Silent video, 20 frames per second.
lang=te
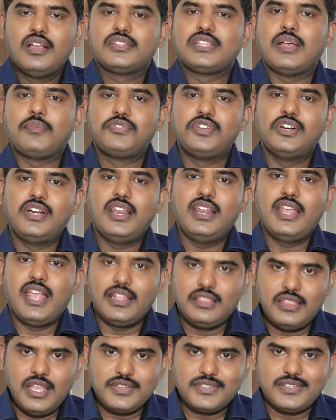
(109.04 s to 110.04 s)
సబ్సిడీని
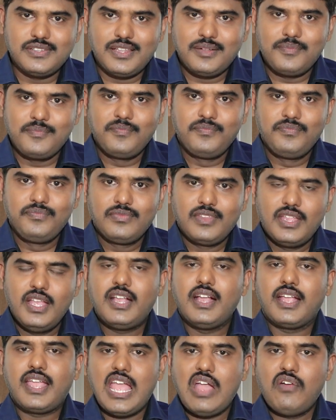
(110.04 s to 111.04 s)
ఎత్తేసింది
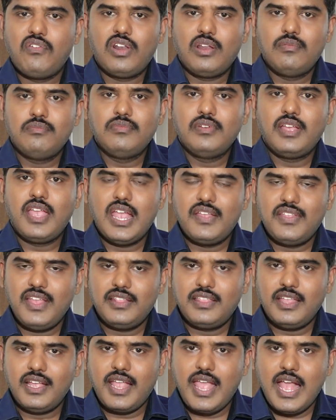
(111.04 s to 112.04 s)
ఇక కేవలం
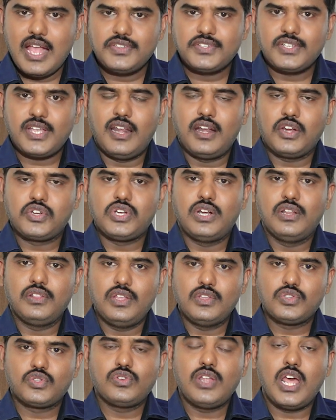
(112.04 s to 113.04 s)
ఏదైతే గ్యాస్ కనెక్షన్లు
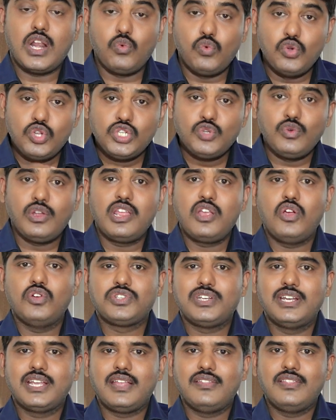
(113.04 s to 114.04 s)
తీసుకున్నారో ఉజ్వల
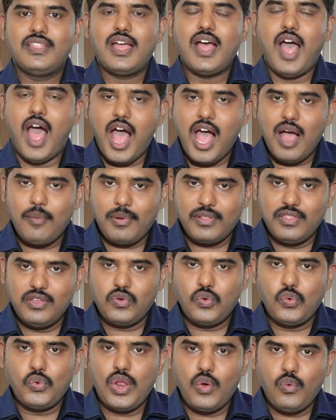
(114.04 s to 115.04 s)
యోజన కింద ఆ
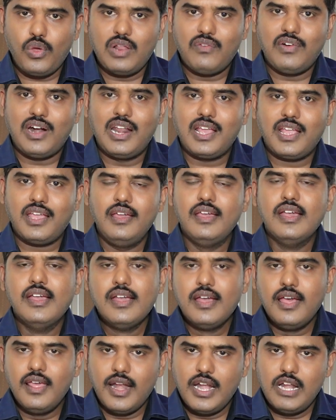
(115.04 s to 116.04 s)
పథకంలో ఉన్న వాళ్ళకే
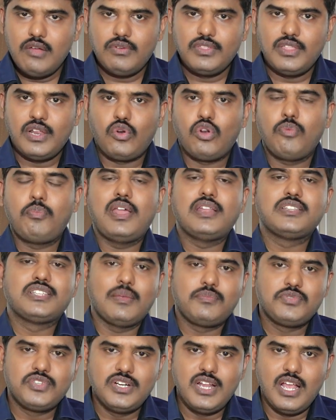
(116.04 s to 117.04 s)
రెండు వందల రూపాయల
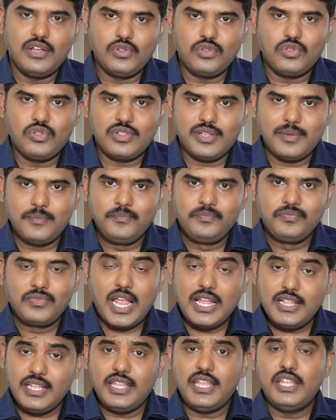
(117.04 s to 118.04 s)
సబ్సిడీ అందుతుంది
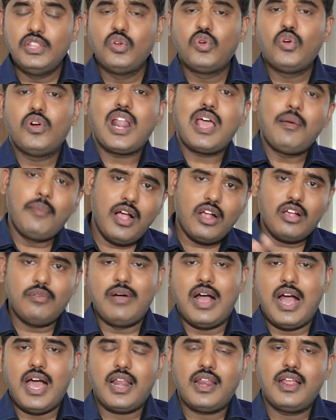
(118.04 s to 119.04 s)
అయితే ఇది కూడా మాకు
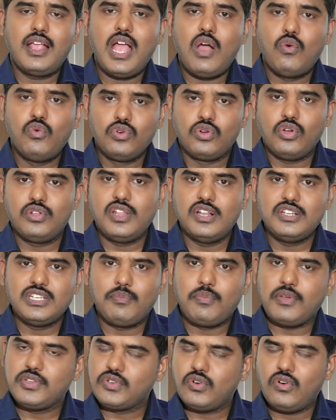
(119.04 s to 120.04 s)
భారంగా ఉంటుందని
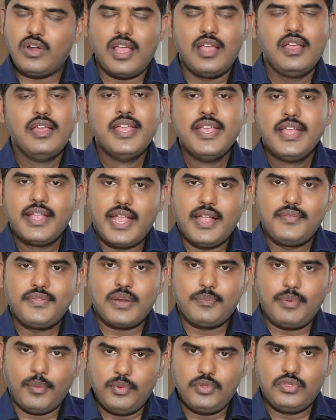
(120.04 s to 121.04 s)
చెప్పేసి కూడా
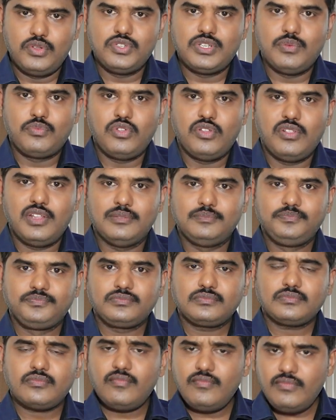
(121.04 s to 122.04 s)
కేంద్ర ప్రభుత్వం చెబుతోంది
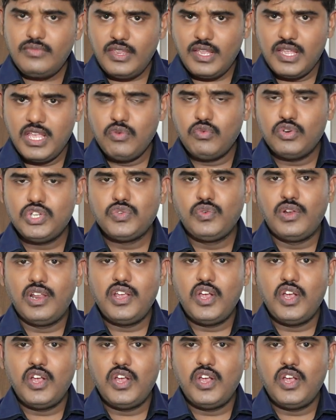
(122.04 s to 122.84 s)
ఈ ఉజ్వల